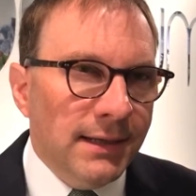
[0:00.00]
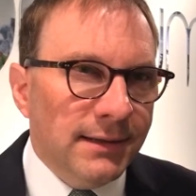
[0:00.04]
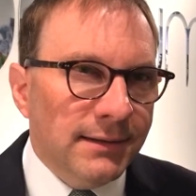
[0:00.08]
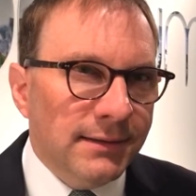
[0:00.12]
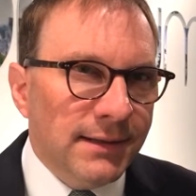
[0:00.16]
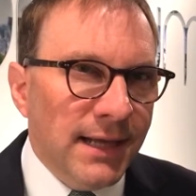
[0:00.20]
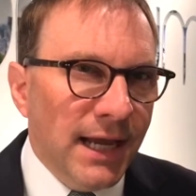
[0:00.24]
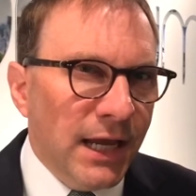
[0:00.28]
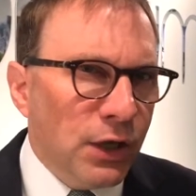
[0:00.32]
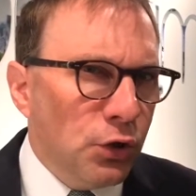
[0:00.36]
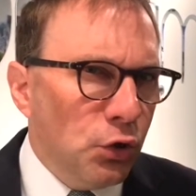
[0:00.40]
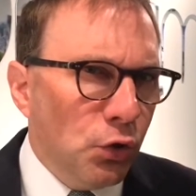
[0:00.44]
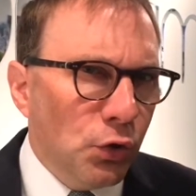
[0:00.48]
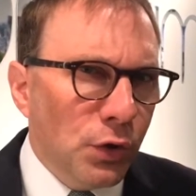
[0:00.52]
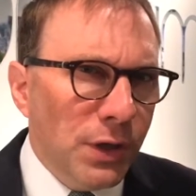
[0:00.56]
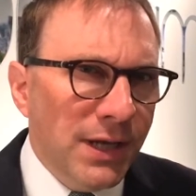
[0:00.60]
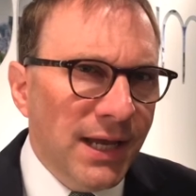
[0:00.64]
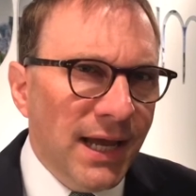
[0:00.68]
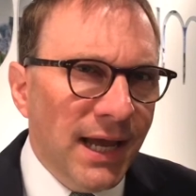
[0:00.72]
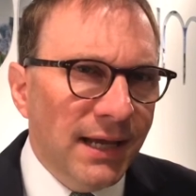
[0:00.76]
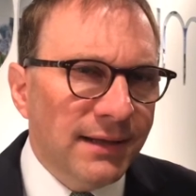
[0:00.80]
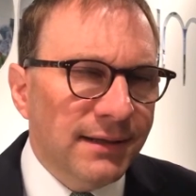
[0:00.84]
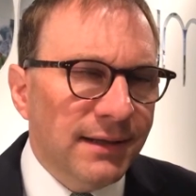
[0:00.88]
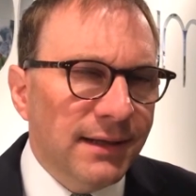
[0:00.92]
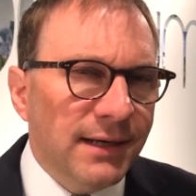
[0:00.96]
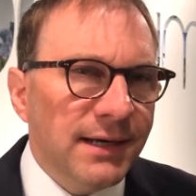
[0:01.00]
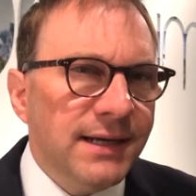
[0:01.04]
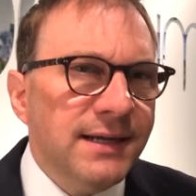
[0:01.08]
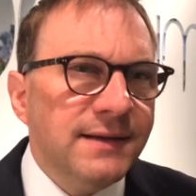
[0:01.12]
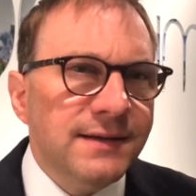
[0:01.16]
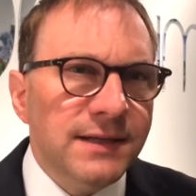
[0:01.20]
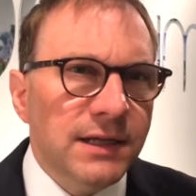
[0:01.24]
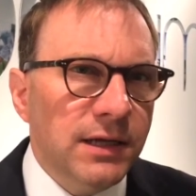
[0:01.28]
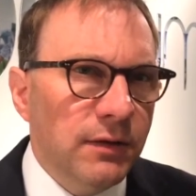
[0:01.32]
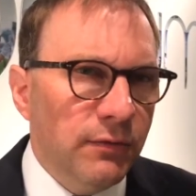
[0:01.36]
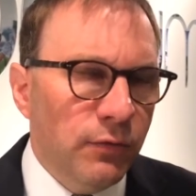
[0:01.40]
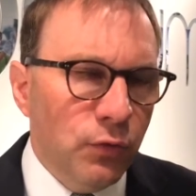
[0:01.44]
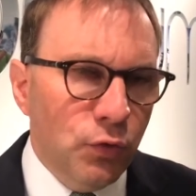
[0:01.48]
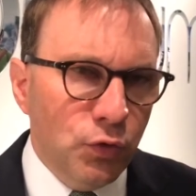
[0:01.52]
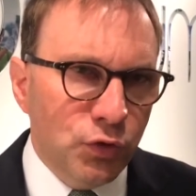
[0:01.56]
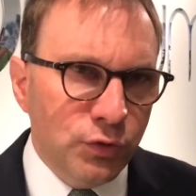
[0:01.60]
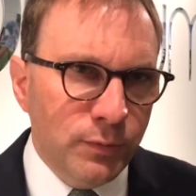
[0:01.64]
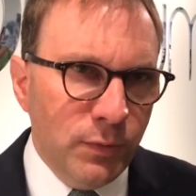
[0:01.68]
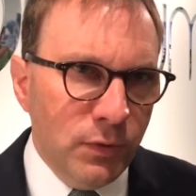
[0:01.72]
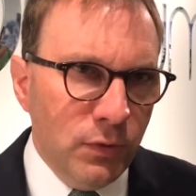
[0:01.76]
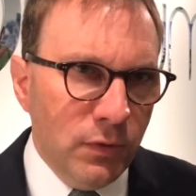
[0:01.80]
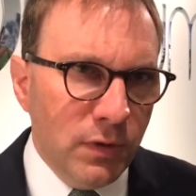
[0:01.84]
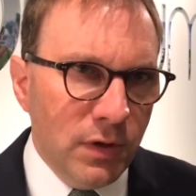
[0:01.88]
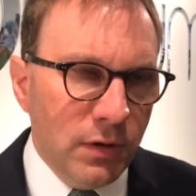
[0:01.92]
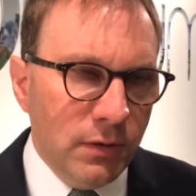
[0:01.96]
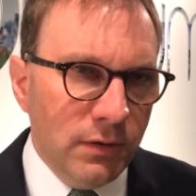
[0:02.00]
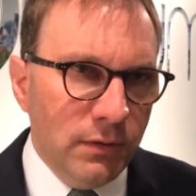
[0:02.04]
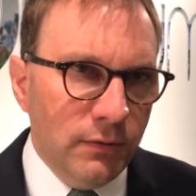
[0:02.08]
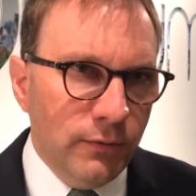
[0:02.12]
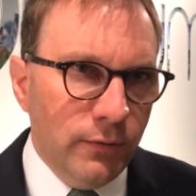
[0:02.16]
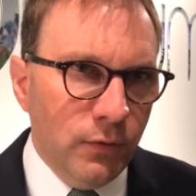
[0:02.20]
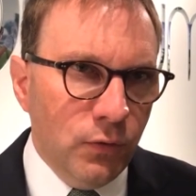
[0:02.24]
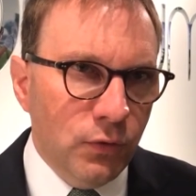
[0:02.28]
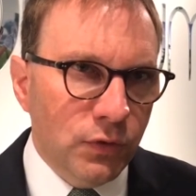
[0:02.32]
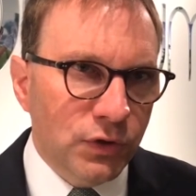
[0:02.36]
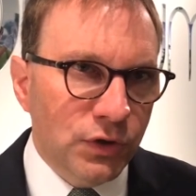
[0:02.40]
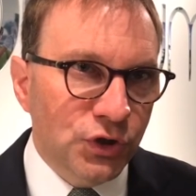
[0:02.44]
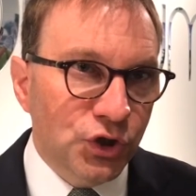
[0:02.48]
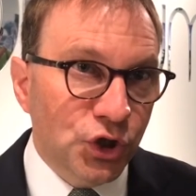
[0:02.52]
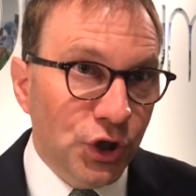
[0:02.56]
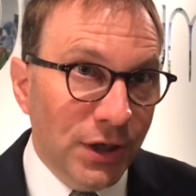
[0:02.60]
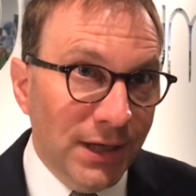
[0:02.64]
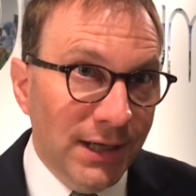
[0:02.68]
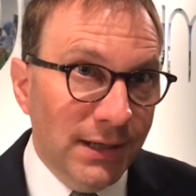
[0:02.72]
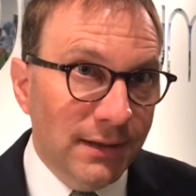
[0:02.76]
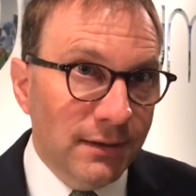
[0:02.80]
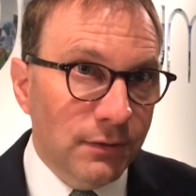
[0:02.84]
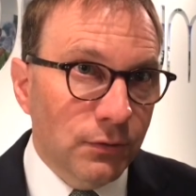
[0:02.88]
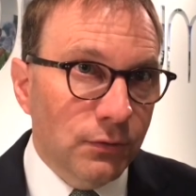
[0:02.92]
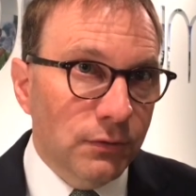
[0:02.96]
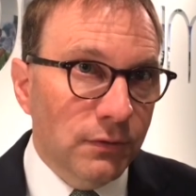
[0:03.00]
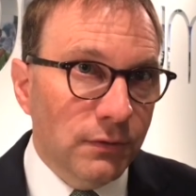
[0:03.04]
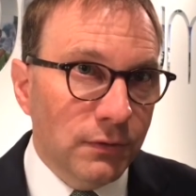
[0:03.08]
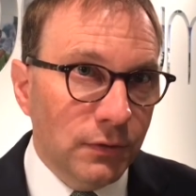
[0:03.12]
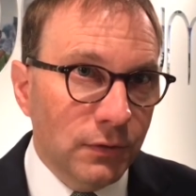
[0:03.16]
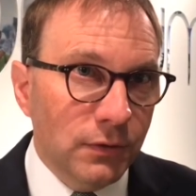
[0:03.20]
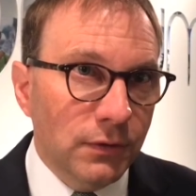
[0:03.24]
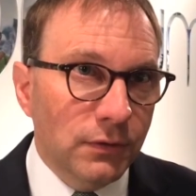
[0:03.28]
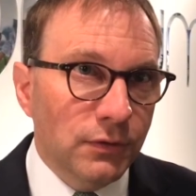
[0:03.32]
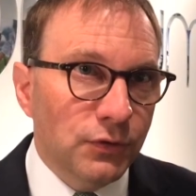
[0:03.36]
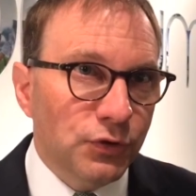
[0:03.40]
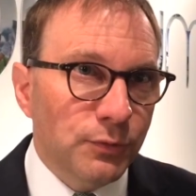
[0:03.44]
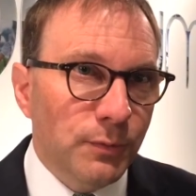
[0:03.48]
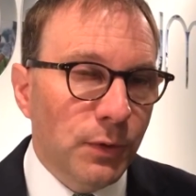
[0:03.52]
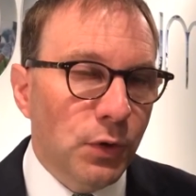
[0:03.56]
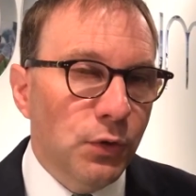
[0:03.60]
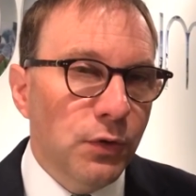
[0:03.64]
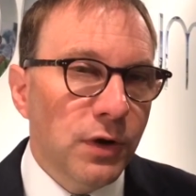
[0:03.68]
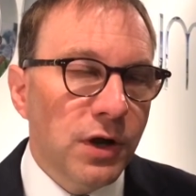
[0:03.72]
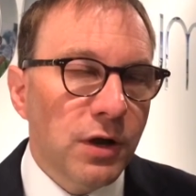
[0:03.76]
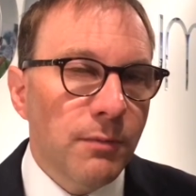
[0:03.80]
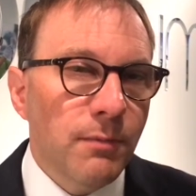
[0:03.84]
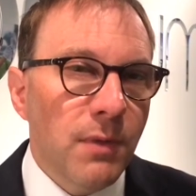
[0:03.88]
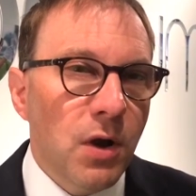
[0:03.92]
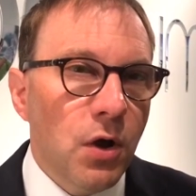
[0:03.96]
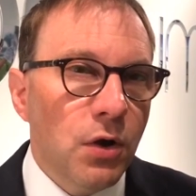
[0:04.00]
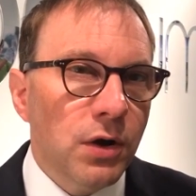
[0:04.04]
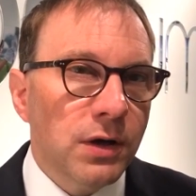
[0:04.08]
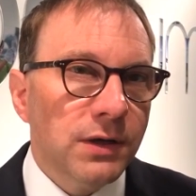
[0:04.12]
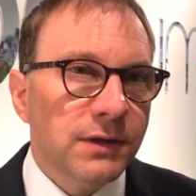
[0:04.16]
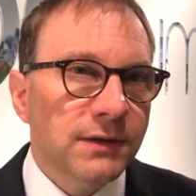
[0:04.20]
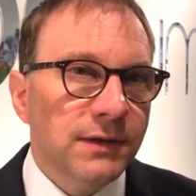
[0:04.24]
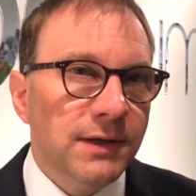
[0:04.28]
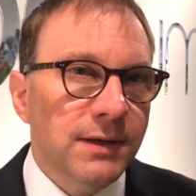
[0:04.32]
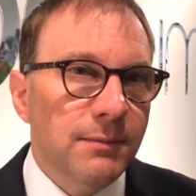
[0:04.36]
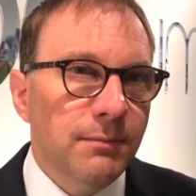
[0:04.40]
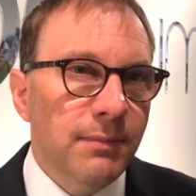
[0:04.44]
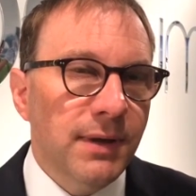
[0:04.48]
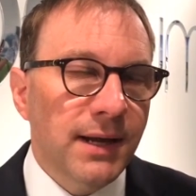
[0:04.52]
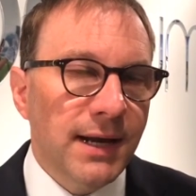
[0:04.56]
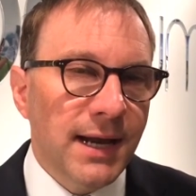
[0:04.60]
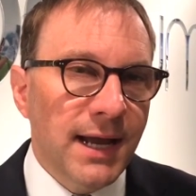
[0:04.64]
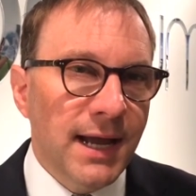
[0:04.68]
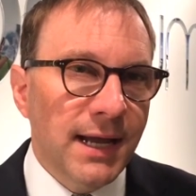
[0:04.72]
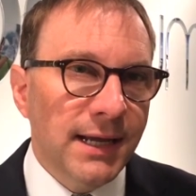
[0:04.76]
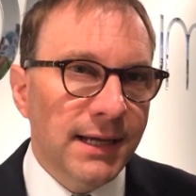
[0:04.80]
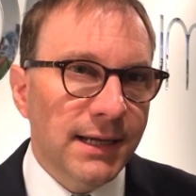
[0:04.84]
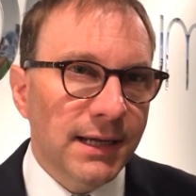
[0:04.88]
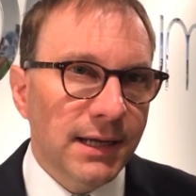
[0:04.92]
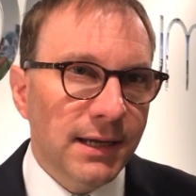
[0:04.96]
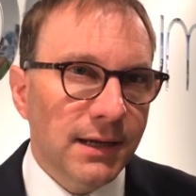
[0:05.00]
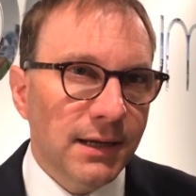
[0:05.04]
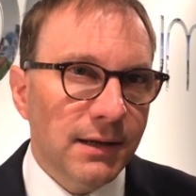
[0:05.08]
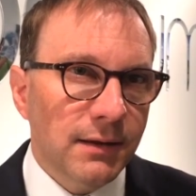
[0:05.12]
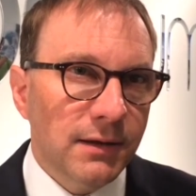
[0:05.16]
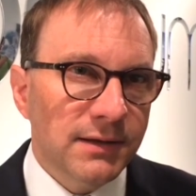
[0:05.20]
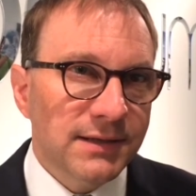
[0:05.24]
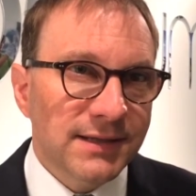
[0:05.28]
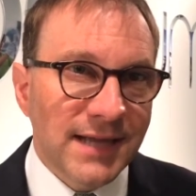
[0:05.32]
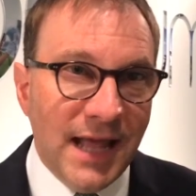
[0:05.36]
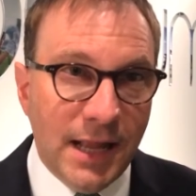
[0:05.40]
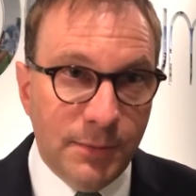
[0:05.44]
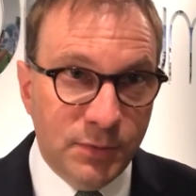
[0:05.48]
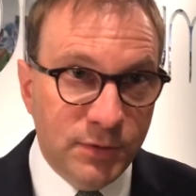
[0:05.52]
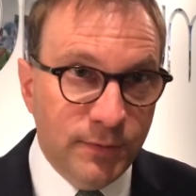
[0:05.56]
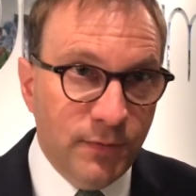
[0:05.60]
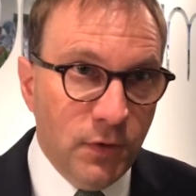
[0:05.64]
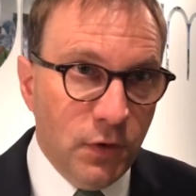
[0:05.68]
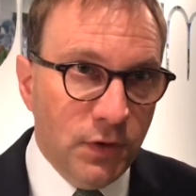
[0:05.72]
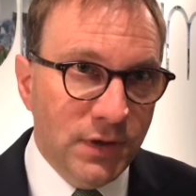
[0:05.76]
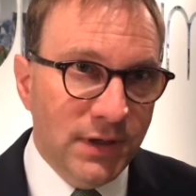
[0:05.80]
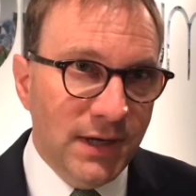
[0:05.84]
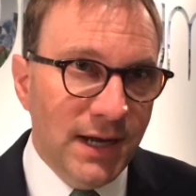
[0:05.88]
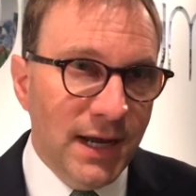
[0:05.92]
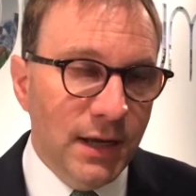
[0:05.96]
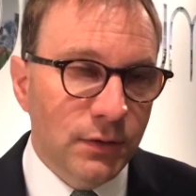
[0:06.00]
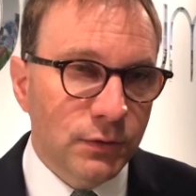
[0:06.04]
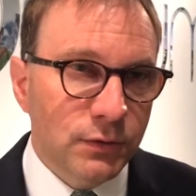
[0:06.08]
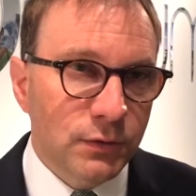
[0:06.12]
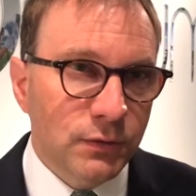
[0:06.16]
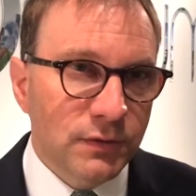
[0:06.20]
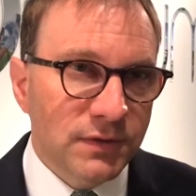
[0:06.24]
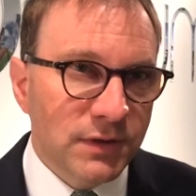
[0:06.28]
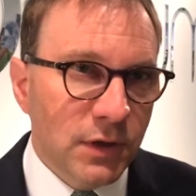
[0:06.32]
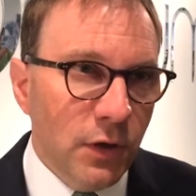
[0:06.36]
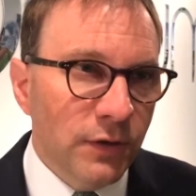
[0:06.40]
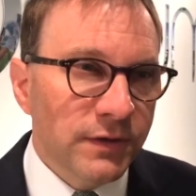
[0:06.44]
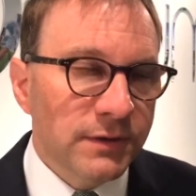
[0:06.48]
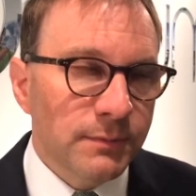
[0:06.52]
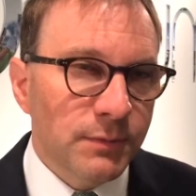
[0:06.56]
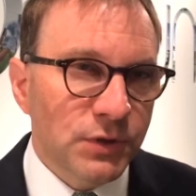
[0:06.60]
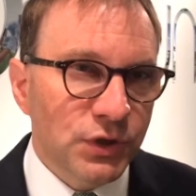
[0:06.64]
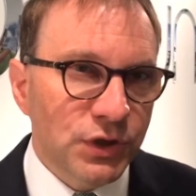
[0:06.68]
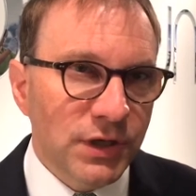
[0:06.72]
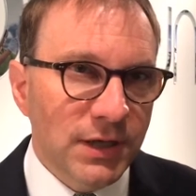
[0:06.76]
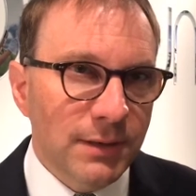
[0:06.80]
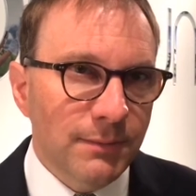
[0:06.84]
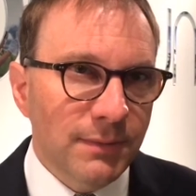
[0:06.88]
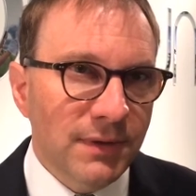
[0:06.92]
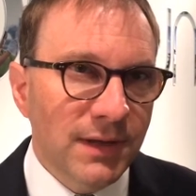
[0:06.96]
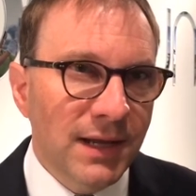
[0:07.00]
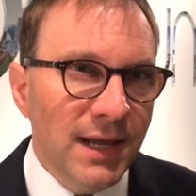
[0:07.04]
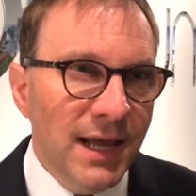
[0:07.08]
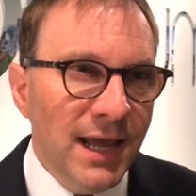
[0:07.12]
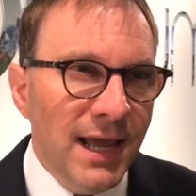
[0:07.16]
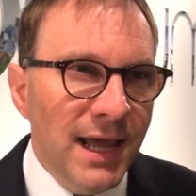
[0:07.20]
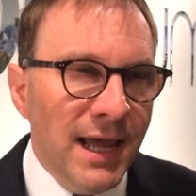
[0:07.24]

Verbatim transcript: Technologie hat riesige Fortschritte und äh, Sprünge gemacht im Bereich äh, selbstfahrende Autos, ganz bestimmt.